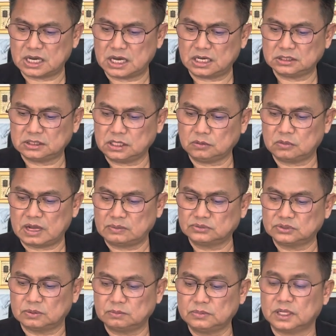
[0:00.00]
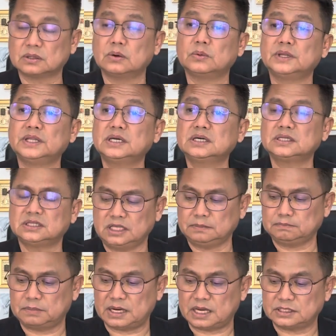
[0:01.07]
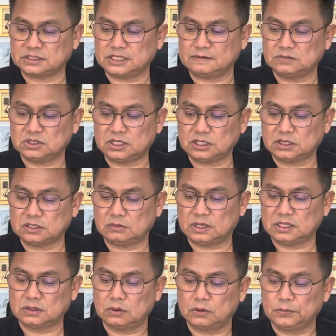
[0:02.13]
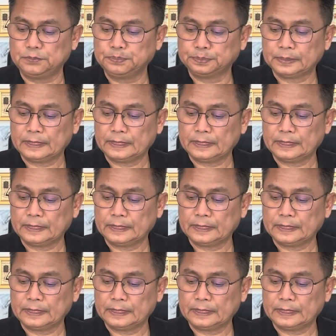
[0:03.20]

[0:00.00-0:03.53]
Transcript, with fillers: ช้าง ทิศความสำเร็จของวันนี้คือทิศประจีมหรือทิศตะวันตก